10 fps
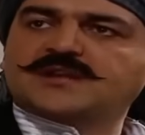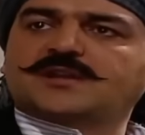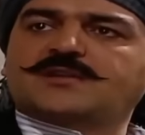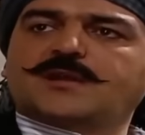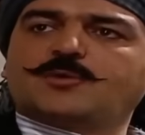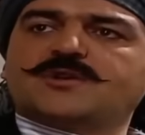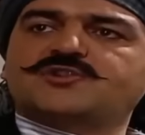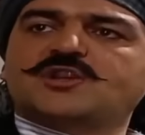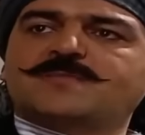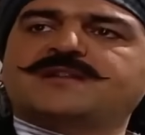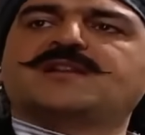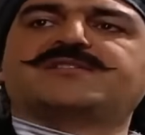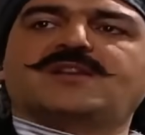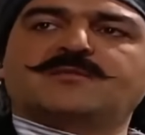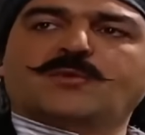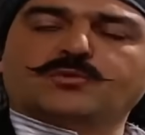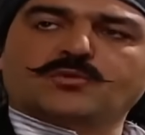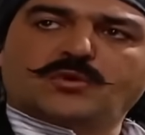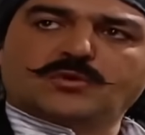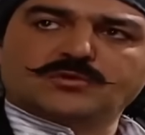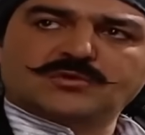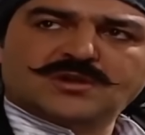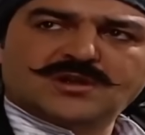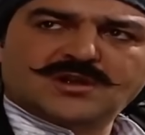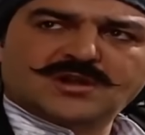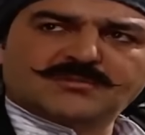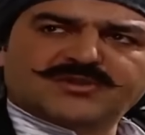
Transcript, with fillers: يا أبو بشير مالي نسيان موضوع بس